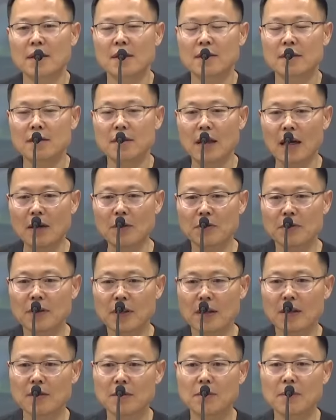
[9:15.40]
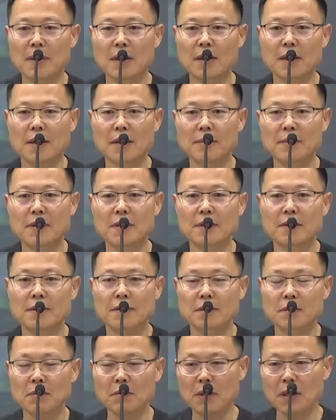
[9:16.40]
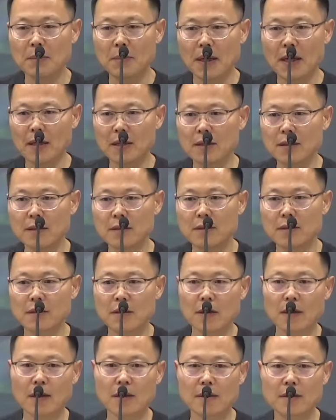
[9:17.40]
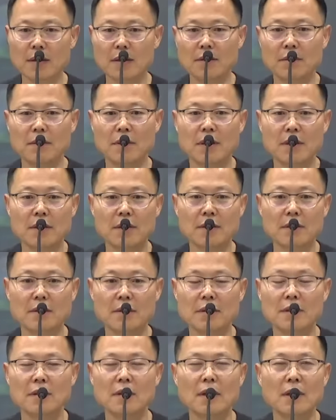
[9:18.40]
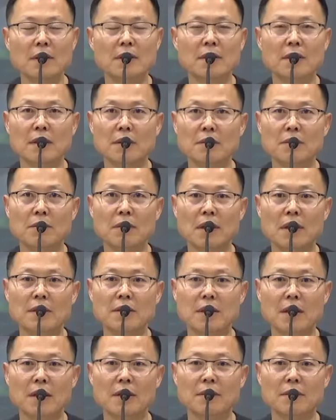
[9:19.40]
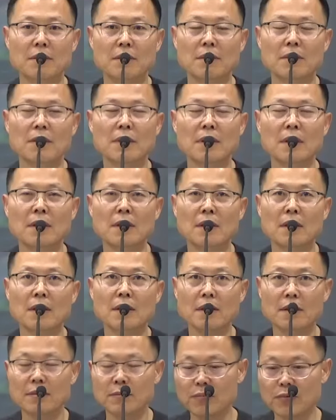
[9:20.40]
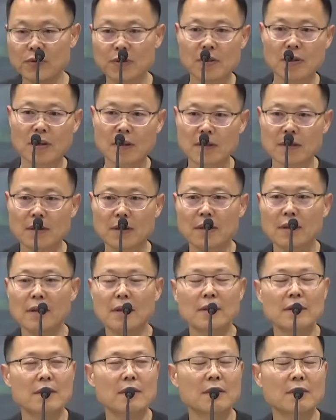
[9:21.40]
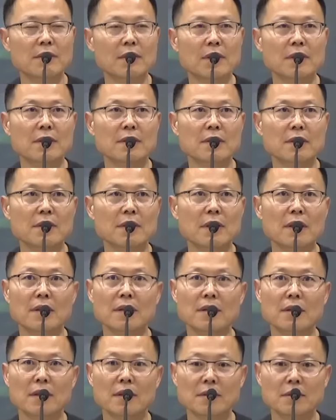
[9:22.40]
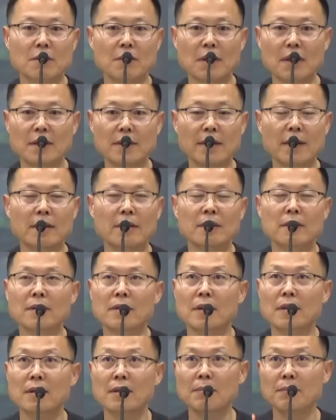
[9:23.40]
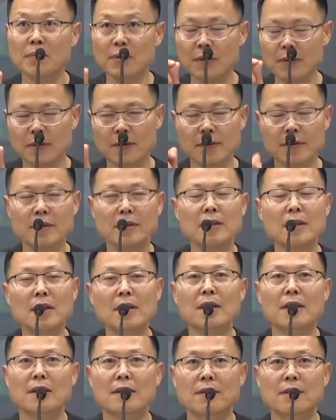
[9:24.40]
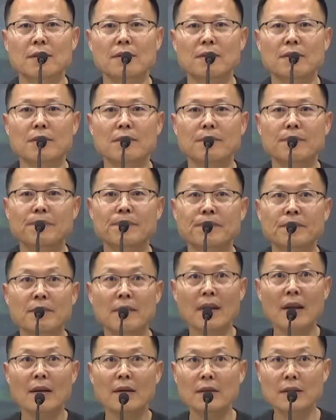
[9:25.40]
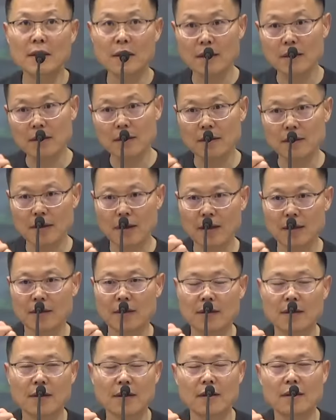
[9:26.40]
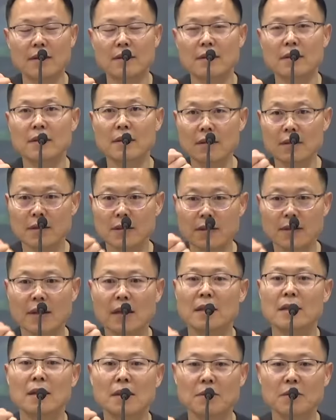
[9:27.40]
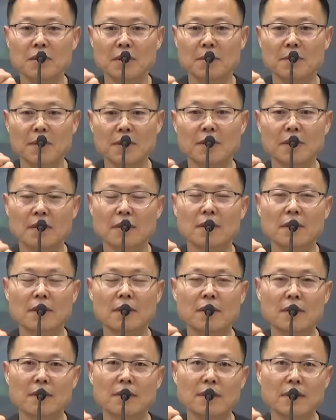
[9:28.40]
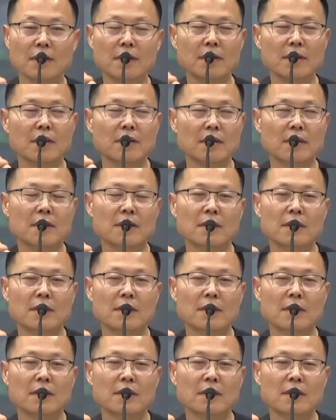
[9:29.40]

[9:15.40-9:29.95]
그 나온 대로만 하면은 소나 말이 지나간다고 해서 싫어하거나 좋아하지 않고 깨달은 부처가 지나간다고 해서 싫어하거나 좋아하지 않는다 이런 표현을 쓰잖아요. 그게 이거라니까 이거를 얘기하고 싶어서 그러는 거 이거를.